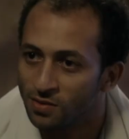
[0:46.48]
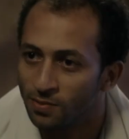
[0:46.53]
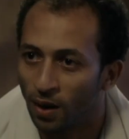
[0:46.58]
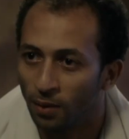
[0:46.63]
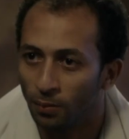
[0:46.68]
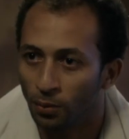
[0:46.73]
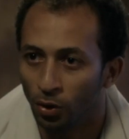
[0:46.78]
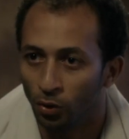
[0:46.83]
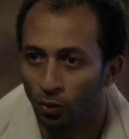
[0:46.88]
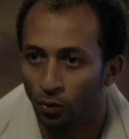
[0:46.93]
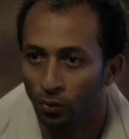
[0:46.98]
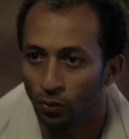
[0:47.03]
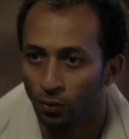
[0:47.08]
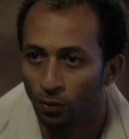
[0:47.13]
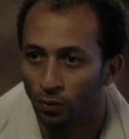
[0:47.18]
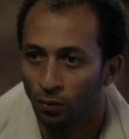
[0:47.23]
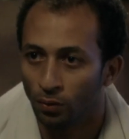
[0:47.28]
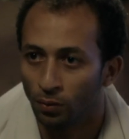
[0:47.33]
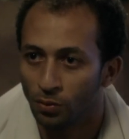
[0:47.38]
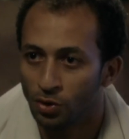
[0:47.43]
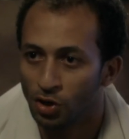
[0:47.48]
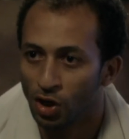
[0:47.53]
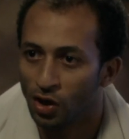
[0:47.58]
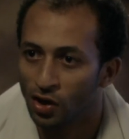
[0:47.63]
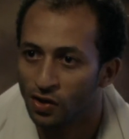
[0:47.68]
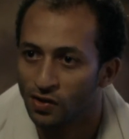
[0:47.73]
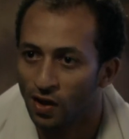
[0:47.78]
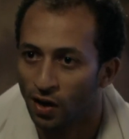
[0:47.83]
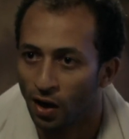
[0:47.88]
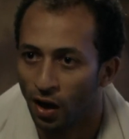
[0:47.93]
نسمع منه مش
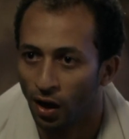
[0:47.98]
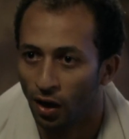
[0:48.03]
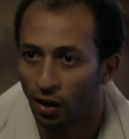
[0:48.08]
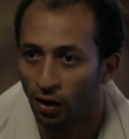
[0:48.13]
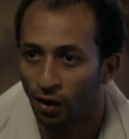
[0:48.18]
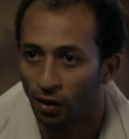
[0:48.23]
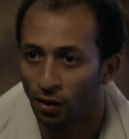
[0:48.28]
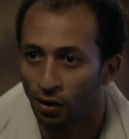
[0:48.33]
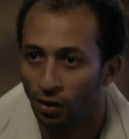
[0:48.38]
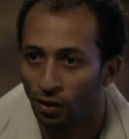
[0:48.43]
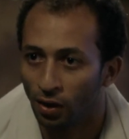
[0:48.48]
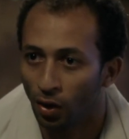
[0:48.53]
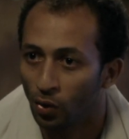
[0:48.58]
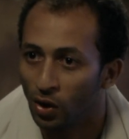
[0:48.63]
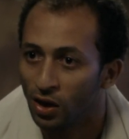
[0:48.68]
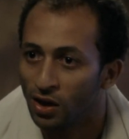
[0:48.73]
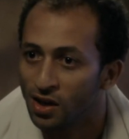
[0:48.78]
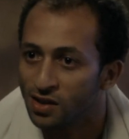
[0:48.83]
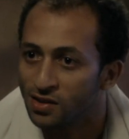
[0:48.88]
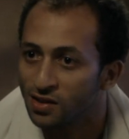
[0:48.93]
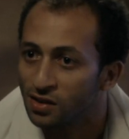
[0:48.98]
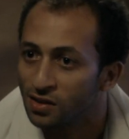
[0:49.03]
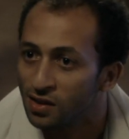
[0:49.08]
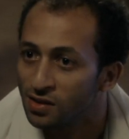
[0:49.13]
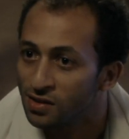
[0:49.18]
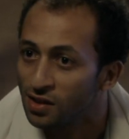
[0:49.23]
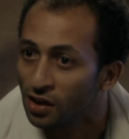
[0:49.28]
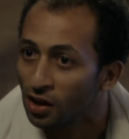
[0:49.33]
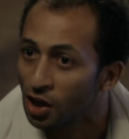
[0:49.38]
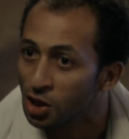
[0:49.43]
هنخسر حاجه لو لقينا يا
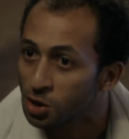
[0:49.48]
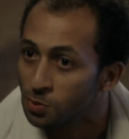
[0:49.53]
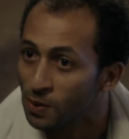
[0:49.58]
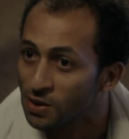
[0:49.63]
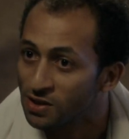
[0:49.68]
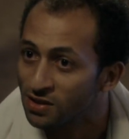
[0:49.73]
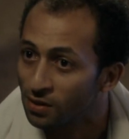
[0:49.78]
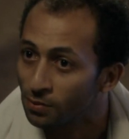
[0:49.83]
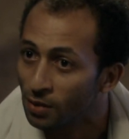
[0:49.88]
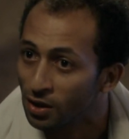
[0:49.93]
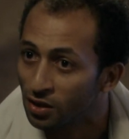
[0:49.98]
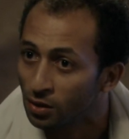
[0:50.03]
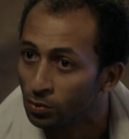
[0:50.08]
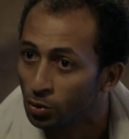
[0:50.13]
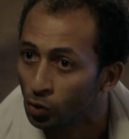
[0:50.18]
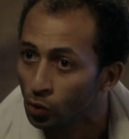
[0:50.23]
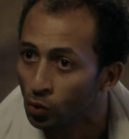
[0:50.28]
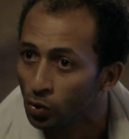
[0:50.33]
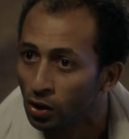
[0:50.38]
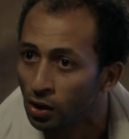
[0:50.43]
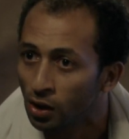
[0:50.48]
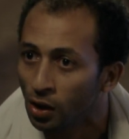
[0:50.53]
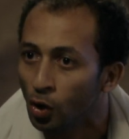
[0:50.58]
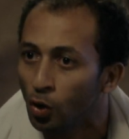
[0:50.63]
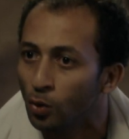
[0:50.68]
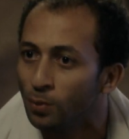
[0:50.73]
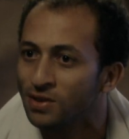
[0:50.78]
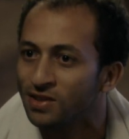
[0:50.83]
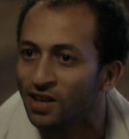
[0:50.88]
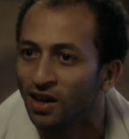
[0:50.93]
ست السكه شمال زي ما انت بتقولي
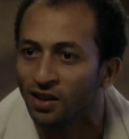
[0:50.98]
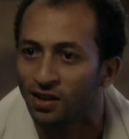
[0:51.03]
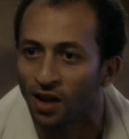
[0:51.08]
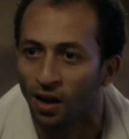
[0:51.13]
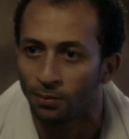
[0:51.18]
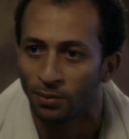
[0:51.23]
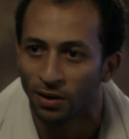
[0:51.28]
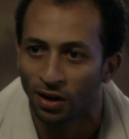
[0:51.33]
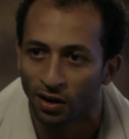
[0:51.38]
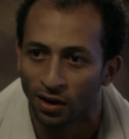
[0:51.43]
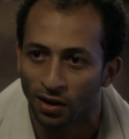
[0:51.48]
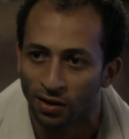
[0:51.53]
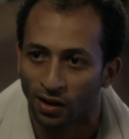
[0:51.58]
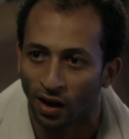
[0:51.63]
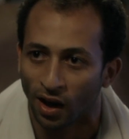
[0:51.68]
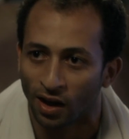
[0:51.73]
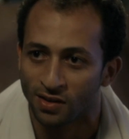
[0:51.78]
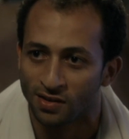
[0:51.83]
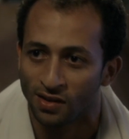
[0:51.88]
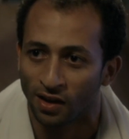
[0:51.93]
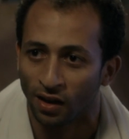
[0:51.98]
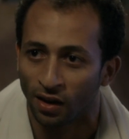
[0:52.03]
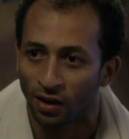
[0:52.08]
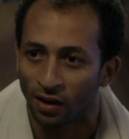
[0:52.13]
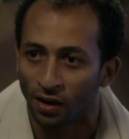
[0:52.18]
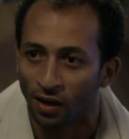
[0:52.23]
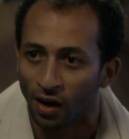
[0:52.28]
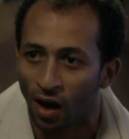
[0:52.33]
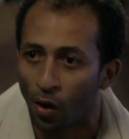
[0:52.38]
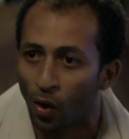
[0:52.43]
وبساعتها اعملي اللي انت عايزاه
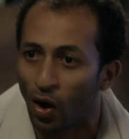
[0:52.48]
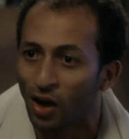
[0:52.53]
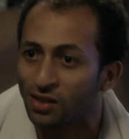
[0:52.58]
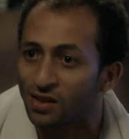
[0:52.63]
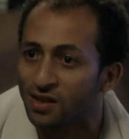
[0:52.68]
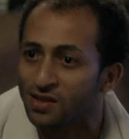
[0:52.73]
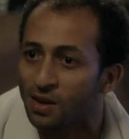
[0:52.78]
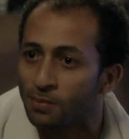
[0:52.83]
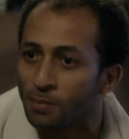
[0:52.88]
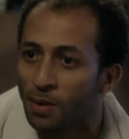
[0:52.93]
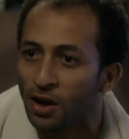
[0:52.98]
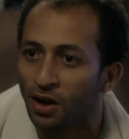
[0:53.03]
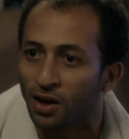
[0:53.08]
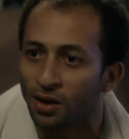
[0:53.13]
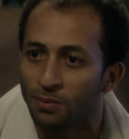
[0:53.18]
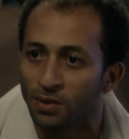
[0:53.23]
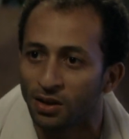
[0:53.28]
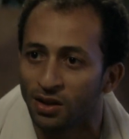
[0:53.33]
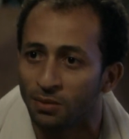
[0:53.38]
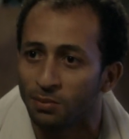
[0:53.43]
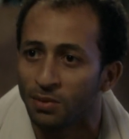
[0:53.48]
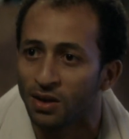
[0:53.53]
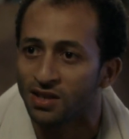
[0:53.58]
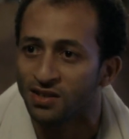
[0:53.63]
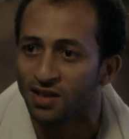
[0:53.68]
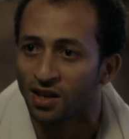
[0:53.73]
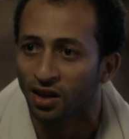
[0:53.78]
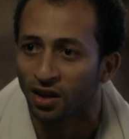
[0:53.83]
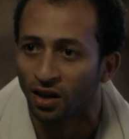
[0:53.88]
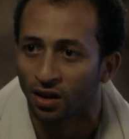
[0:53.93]
او حتى سمعيه كلمتين من
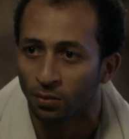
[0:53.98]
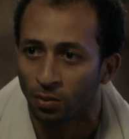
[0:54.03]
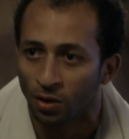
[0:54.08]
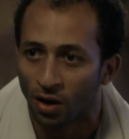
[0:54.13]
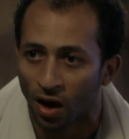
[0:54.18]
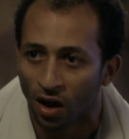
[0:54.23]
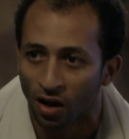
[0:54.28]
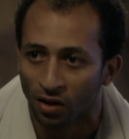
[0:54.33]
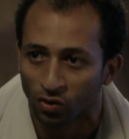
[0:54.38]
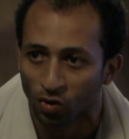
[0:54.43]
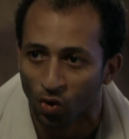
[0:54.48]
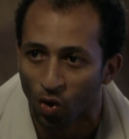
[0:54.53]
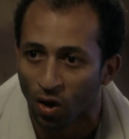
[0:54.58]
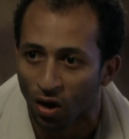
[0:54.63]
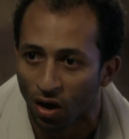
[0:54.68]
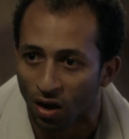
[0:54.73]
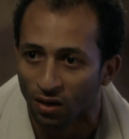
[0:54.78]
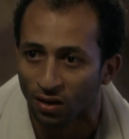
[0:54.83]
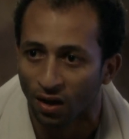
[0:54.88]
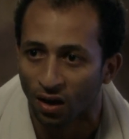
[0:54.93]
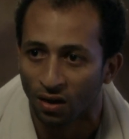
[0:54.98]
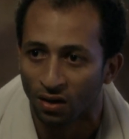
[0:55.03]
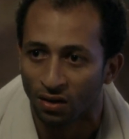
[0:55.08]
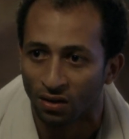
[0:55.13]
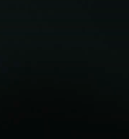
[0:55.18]
لسانك اللي بينقط سكر ده